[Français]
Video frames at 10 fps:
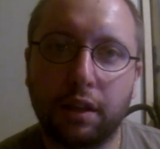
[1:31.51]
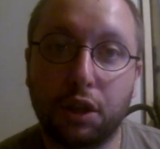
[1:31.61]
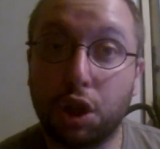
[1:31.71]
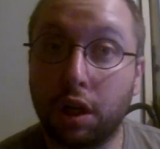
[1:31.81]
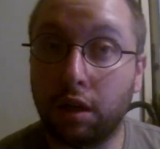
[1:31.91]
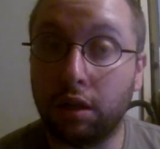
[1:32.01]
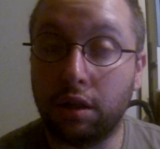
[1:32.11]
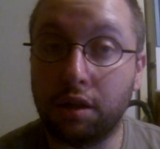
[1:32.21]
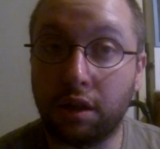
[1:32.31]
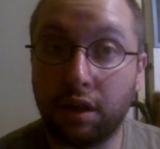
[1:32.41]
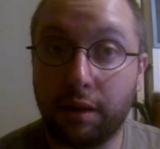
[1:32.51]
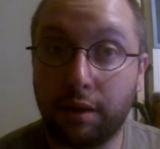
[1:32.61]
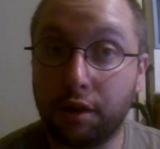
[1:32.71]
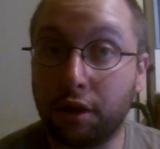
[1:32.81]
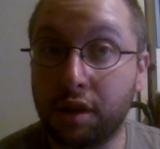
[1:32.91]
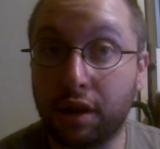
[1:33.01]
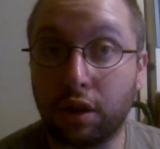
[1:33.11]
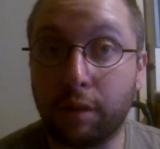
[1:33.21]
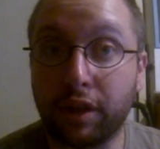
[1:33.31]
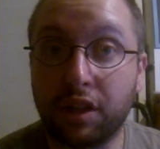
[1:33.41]
déjà, les,
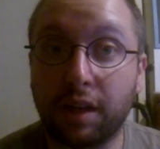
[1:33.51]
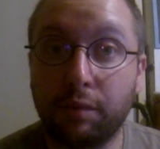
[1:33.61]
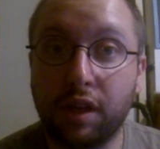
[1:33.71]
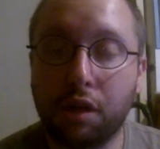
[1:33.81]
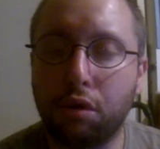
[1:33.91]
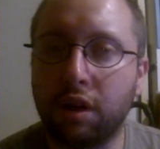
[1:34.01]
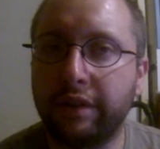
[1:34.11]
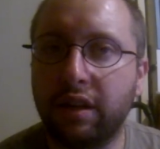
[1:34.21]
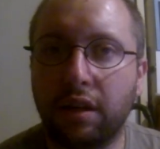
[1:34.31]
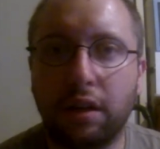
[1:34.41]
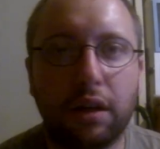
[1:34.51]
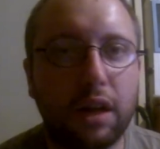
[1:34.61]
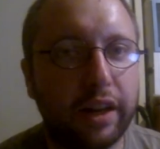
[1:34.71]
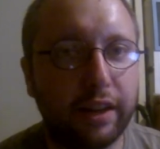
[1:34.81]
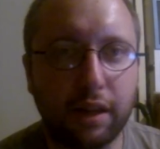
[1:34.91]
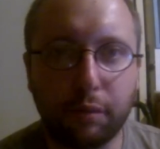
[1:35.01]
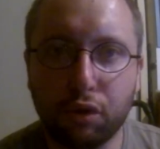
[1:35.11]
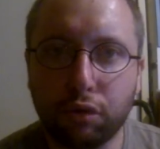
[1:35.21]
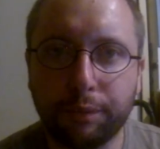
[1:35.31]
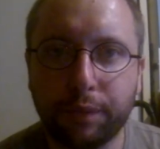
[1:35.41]
organisateurs de la partie Reptile sont arrivés à la dernière
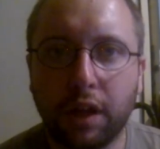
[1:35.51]
minute,